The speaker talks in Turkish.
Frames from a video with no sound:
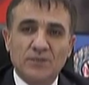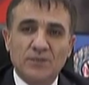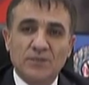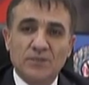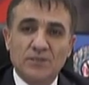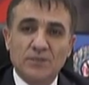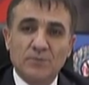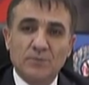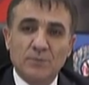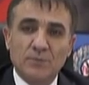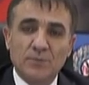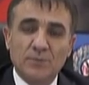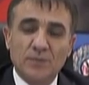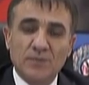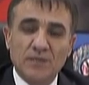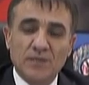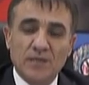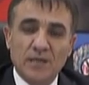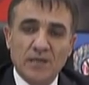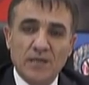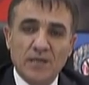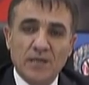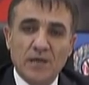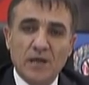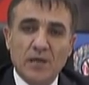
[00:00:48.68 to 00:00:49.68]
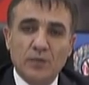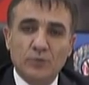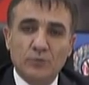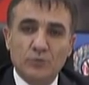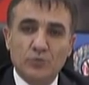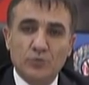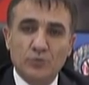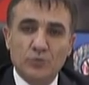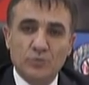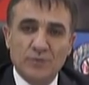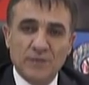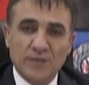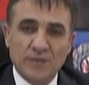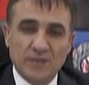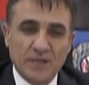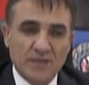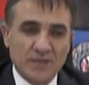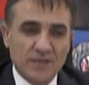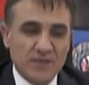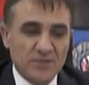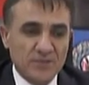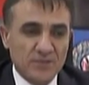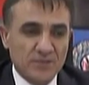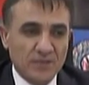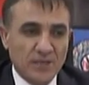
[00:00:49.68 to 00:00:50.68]
20 bin lirayla 600 bin lira
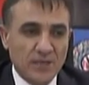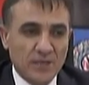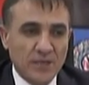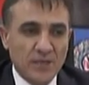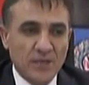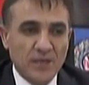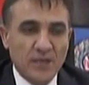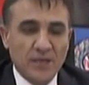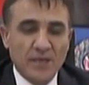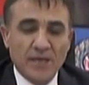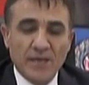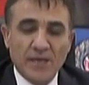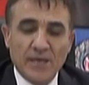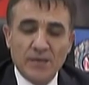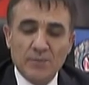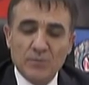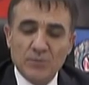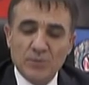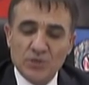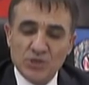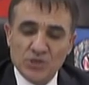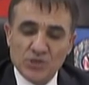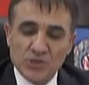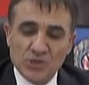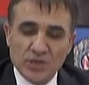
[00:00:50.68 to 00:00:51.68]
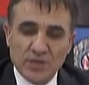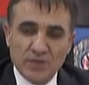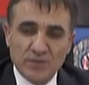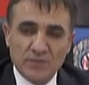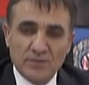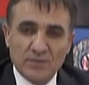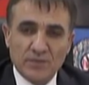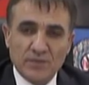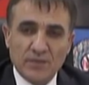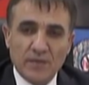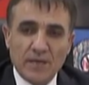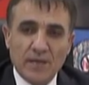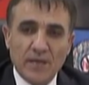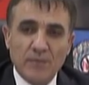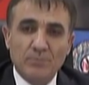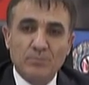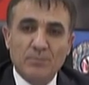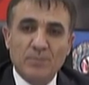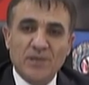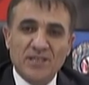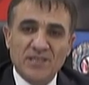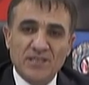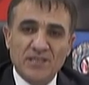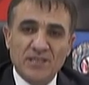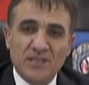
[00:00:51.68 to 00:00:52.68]
arasında hem inşaat hem
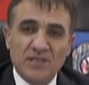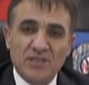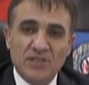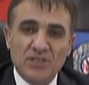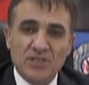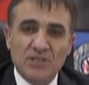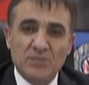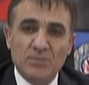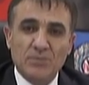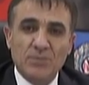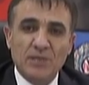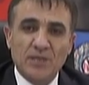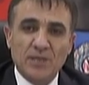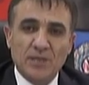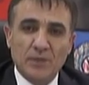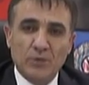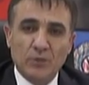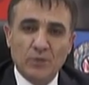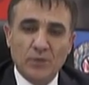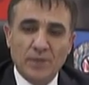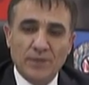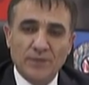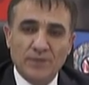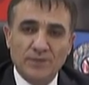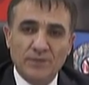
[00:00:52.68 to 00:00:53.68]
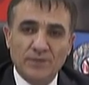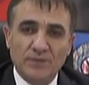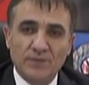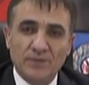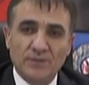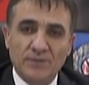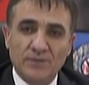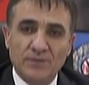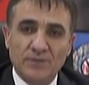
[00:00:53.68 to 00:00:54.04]
makine ikisi bir arada olan e,